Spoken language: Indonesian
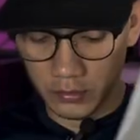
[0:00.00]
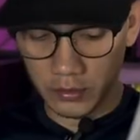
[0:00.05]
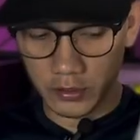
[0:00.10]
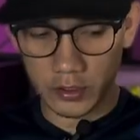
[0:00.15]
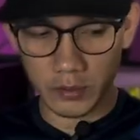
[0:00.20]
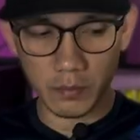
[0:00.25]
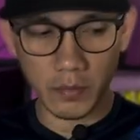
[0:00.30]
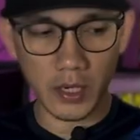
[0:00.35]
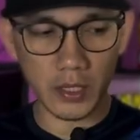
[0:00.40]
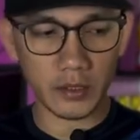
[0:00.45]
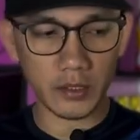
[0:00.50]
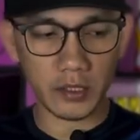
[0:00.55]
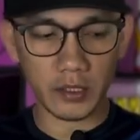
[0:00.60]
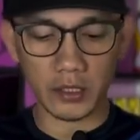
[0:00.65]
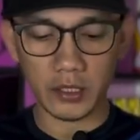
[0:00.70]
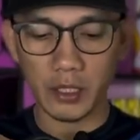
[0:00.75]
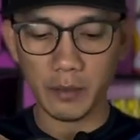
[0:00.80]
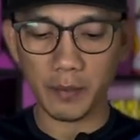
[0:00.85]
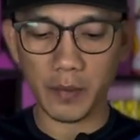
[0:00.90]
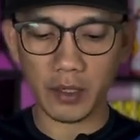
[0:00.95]
sebaiknya
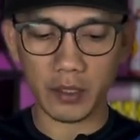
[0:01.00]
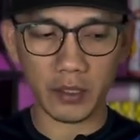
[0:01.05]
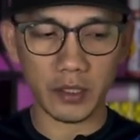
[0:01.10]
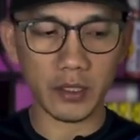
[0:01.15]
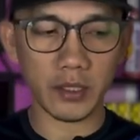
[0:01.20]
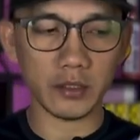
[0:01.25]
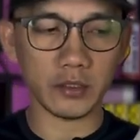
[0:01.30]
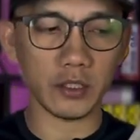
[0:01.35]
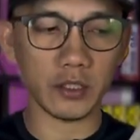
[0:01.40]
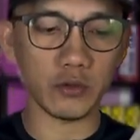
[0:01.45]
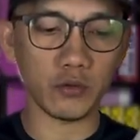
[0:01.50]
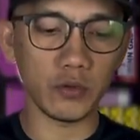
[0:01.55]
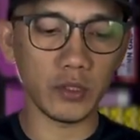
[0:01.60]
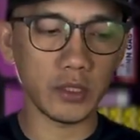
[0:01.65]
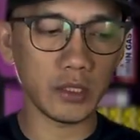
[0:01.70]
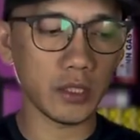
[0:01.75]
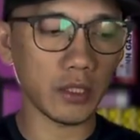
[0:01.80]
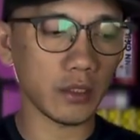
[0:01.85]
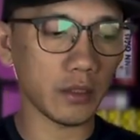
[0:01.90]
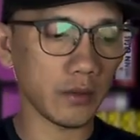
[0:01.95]
kita pakai yang satu
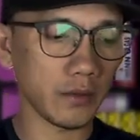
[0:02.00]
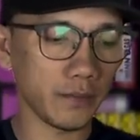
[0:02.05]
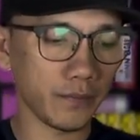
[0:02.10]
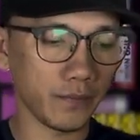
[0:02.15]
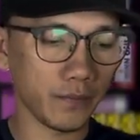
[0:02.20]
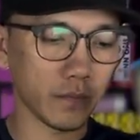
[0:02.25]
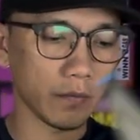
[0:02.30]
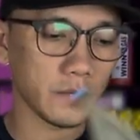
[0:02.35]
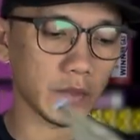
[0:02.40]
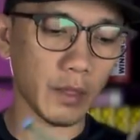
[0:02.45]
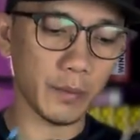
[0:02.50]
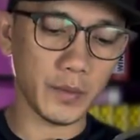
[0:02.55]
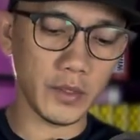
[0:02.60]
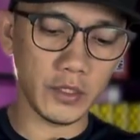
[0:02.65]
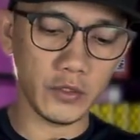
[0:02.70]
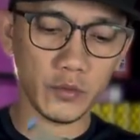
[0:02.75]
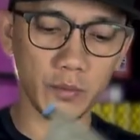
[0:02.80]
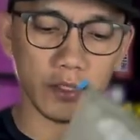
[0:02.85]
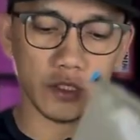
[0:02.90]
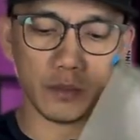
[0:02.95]
liter tapi
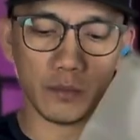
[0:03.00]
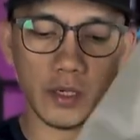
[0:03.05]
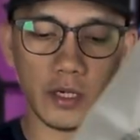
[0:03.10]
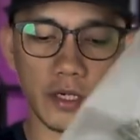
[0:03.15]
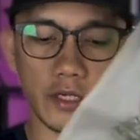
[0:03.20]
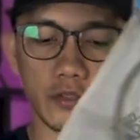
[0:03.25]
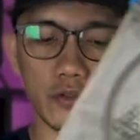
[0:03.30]
ini cuma sebagai